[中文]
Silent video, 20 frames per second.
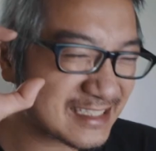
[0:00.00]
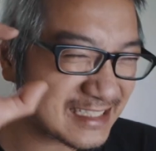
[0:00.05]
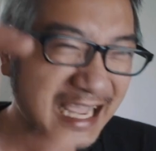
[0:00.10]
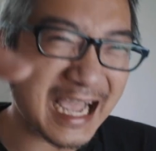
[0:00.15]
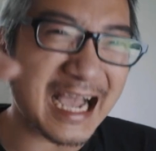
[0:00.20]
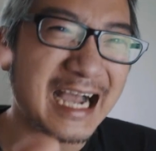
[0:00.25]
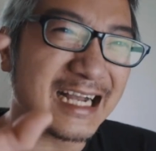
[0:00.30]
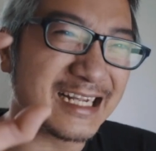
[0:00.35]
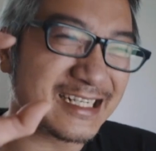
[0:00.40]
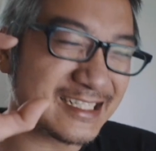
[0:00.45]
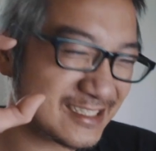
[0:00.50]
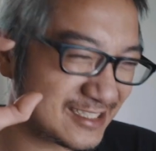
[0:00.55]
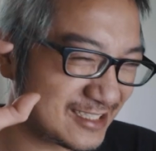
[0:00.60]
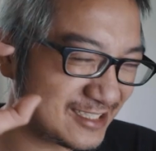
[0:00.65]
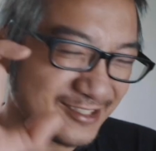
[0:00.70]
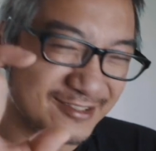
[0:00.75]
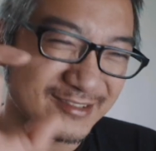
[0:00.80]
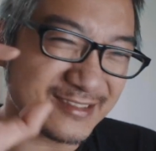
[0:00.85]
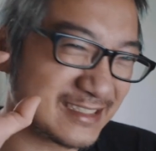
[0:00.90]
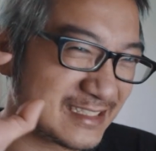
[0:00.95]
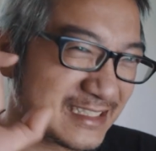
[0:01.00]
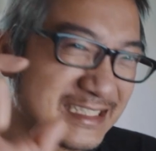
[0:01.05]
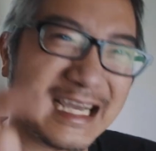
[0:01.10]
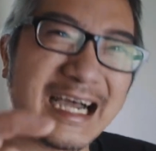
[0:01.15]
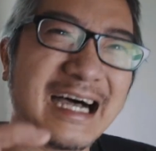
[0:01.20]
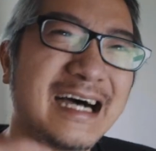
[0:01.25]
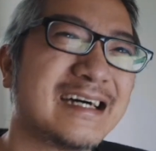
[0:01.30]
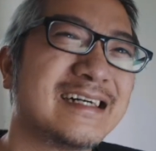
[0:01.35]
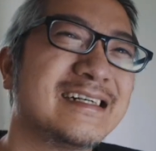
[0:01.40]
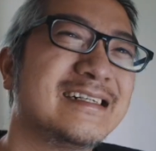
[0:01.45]
大就是
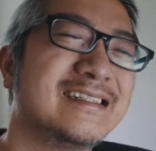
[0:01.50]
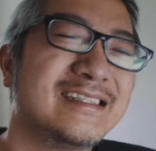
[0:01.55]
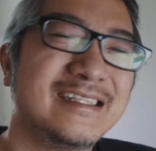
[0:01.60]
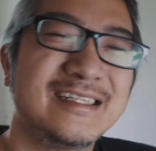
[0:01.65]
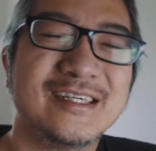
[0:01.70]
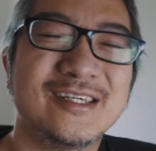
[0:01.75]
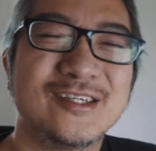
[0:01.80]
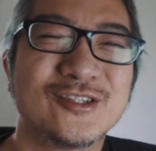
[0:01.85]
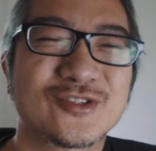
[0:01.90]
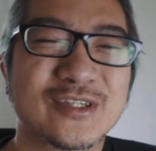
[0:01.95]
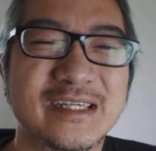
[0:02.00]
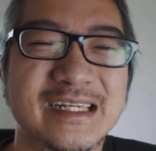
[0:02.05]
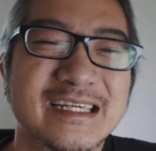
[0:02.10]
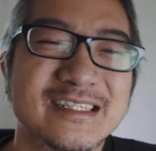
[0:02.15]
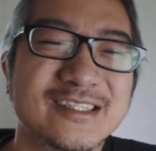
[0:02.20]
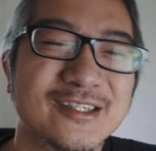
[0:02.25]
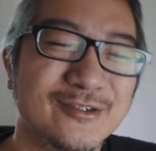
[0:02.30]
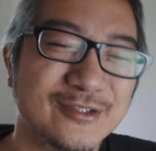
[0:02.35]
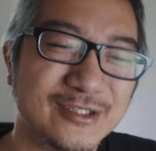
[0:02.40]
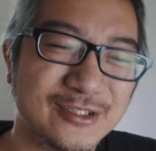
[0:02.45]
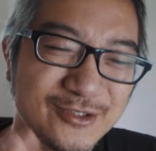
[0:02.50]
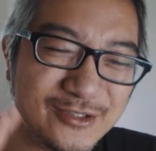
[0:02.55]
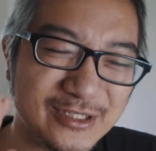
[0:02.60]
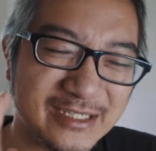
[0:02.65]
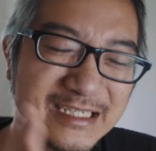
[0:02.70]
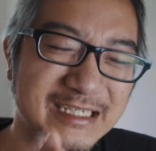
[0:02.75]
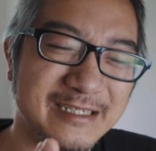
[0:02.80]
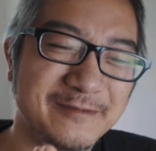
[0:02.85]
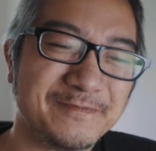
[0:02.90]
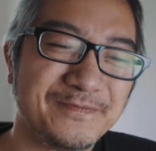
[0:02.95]
大。所以那时候我就
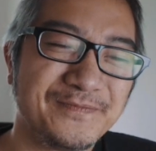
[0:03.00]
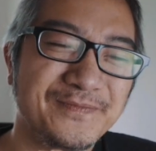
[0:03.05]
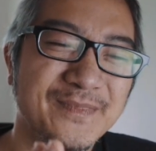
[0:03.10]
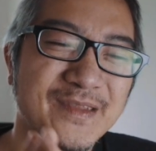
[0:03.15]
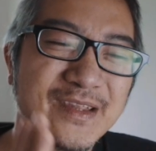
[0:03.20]
决定，